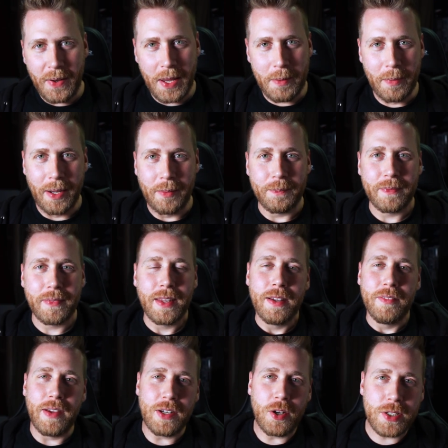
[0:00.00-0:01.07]
wie immer,
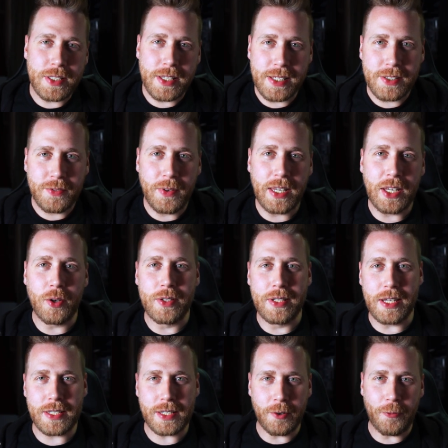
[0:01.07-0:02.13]
wenn euch dieses Video
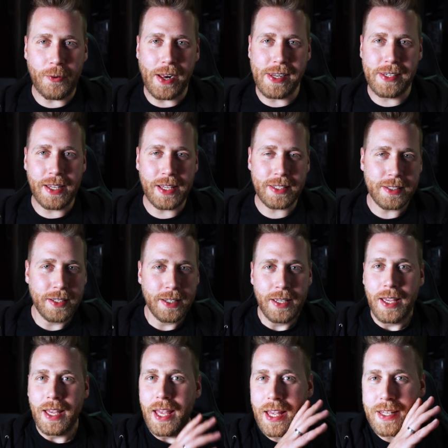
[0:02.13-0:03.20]
nicht gefallen hat,
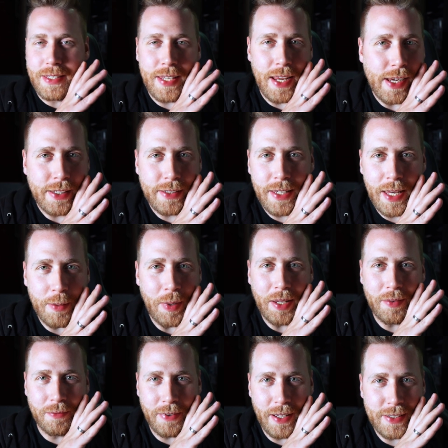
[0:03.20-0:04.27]
erzählt
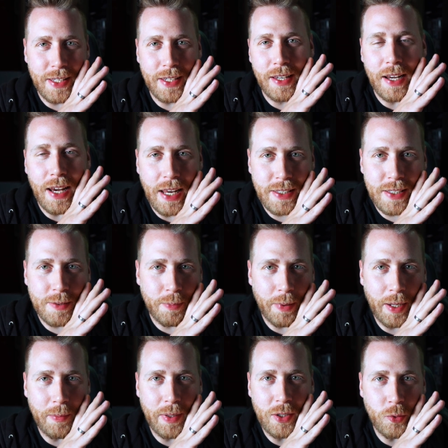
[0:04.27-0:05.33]
niemandem, was ihr die letzten
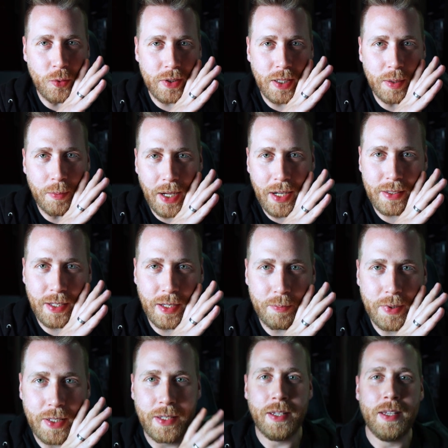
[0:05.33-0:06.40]
paar Minuten gemacht
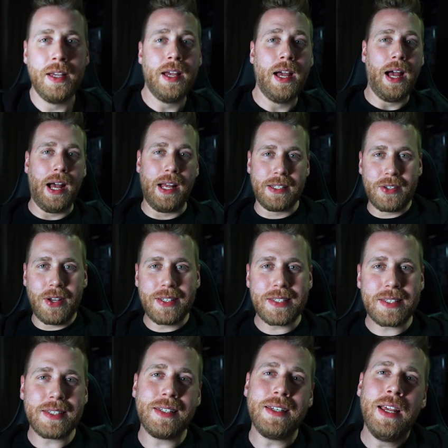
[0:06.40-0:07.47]
habt.
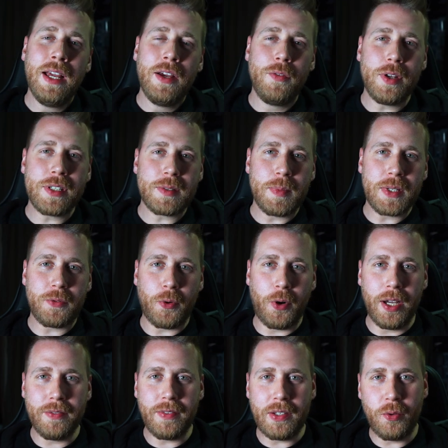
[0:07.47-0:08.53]
Ansonsten würde es mich
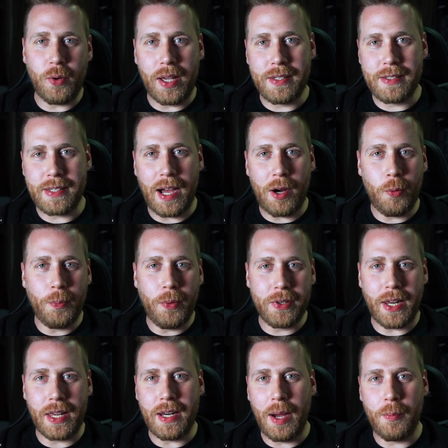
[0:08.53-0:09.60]
freuen, wenn du einen Daumen
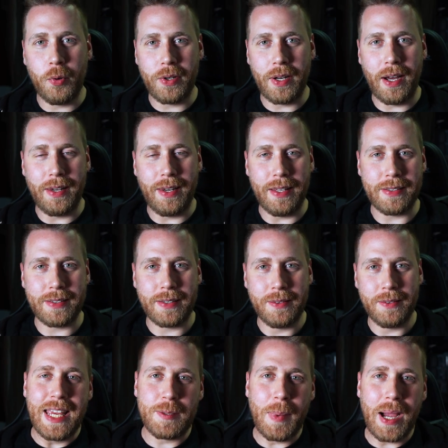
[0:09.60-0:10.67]
und ein Abo dalässt.
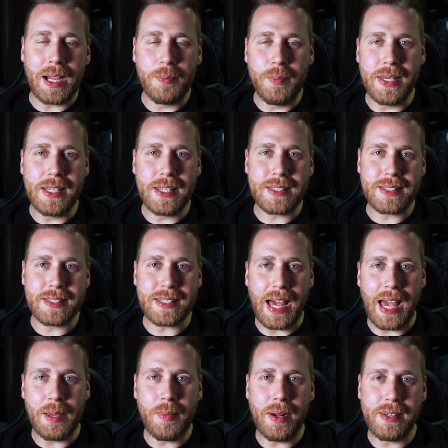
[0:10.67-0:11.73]
Ich mache mindestens
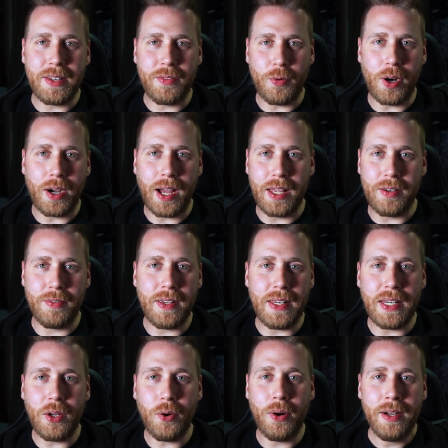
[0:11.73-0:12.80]
einmal die Woche ein
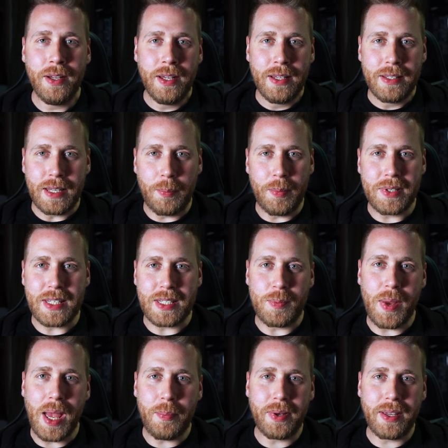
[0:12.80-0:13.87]
Video, damit ich
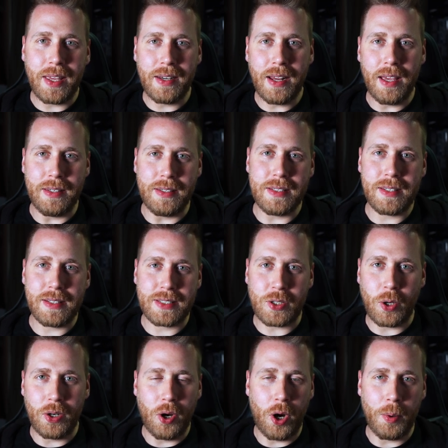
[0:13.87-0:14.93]
mehr Beginner in dieses
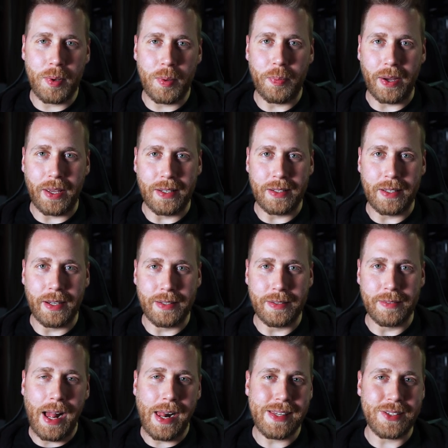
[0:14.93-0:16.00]
tolle Hobby bringen kann.
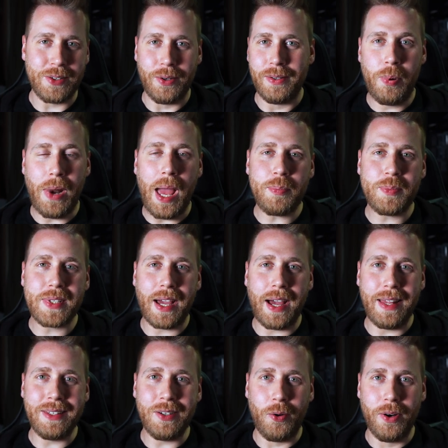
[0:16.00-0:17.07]
Also, bleib
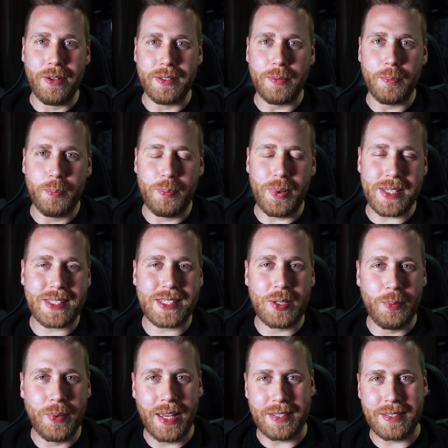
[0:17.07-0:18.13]
dran und bis
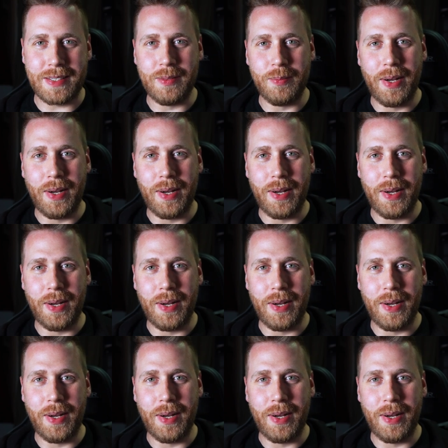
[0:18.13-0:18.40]
zum nächsten